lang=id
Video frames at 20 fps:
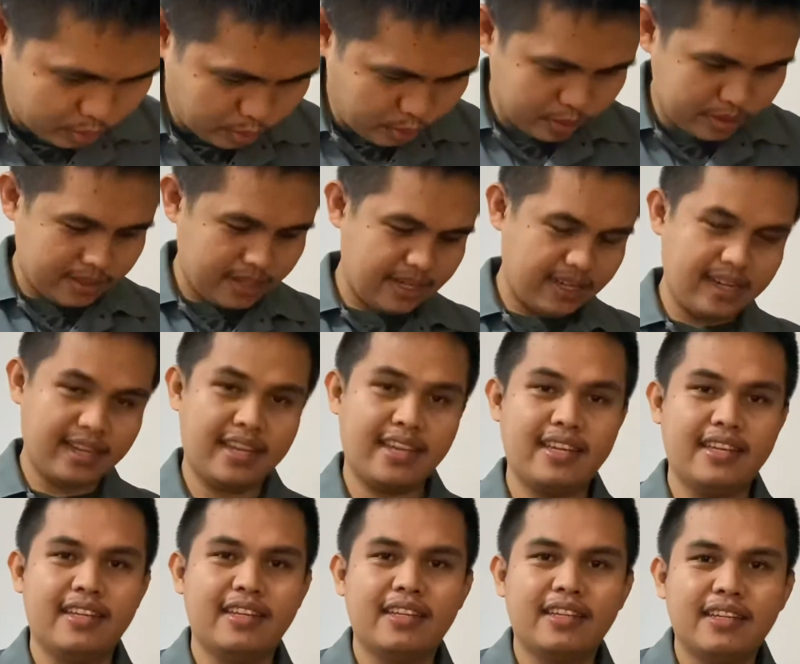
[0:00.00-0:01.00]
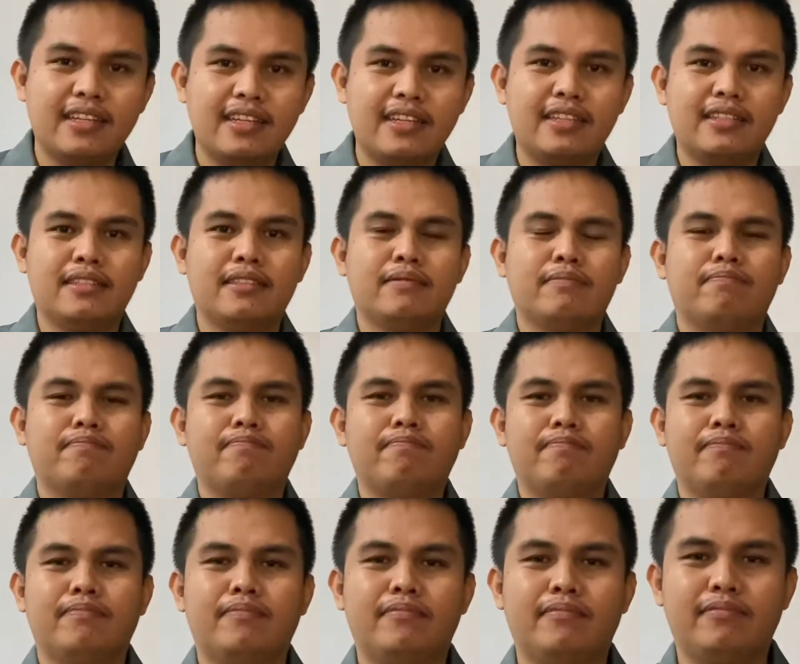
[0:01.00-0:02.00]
kurus lah ini hmm